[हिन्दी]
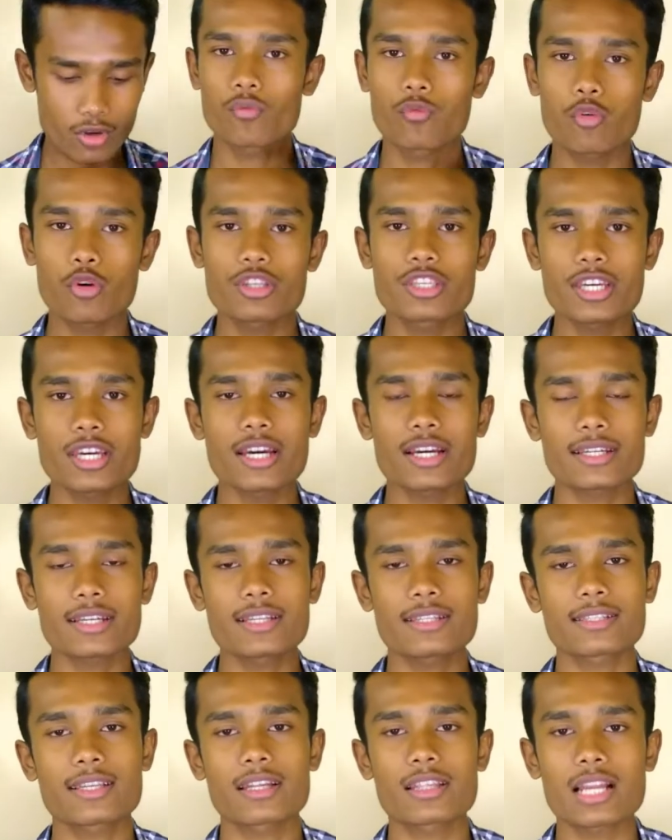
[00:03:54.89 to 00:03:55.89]
वो ये है
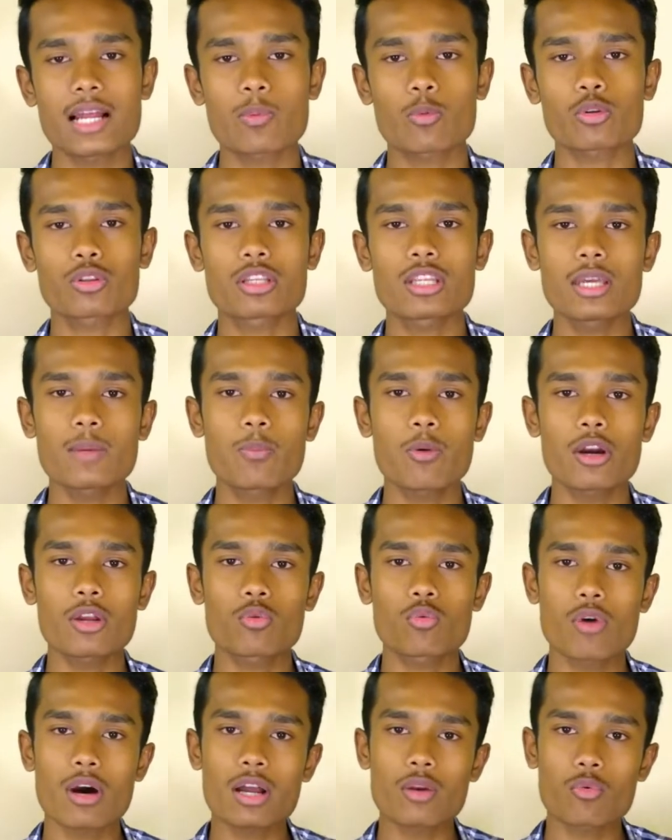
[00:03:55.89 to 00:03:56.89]
कि इसके अंदर आपको
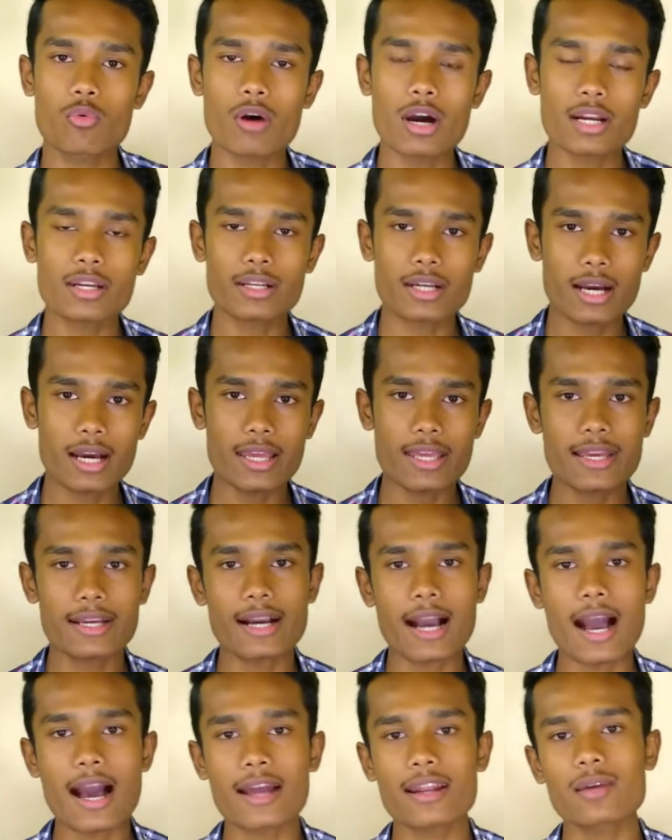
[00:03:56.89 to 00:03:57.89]
3.1 वाट का
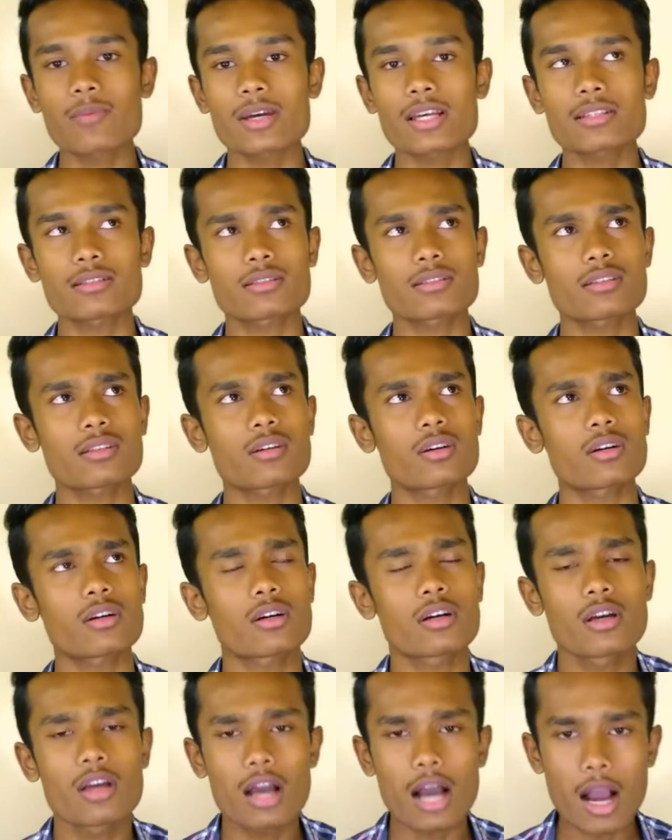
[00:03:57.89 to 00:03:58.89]
एक आर
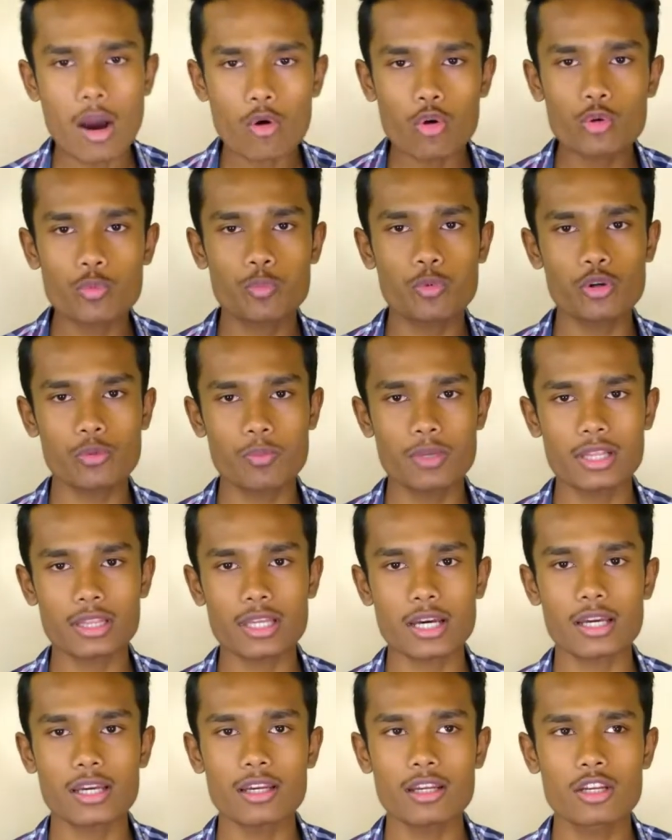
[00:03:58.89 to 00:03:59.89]
आउटपुट
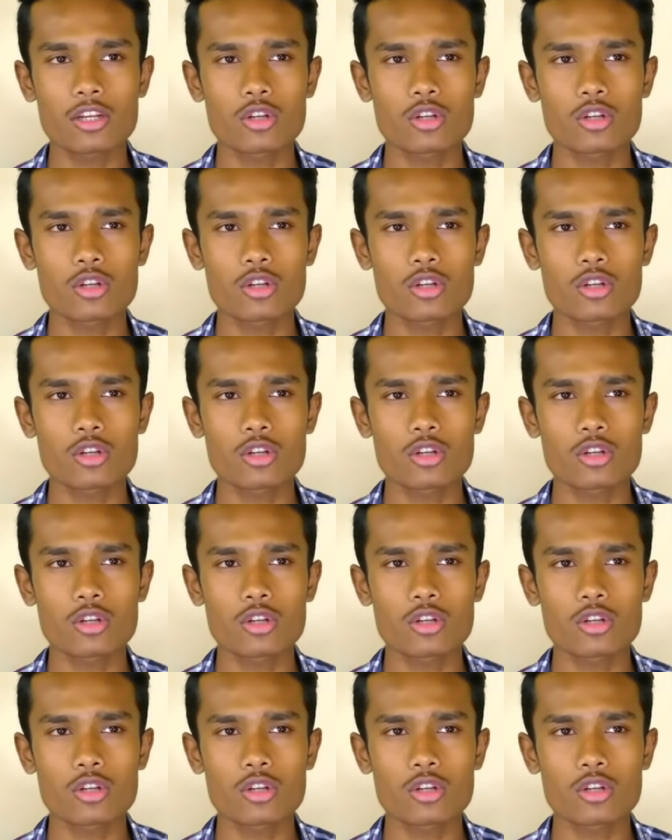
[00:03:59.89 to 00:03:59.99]
मिलता है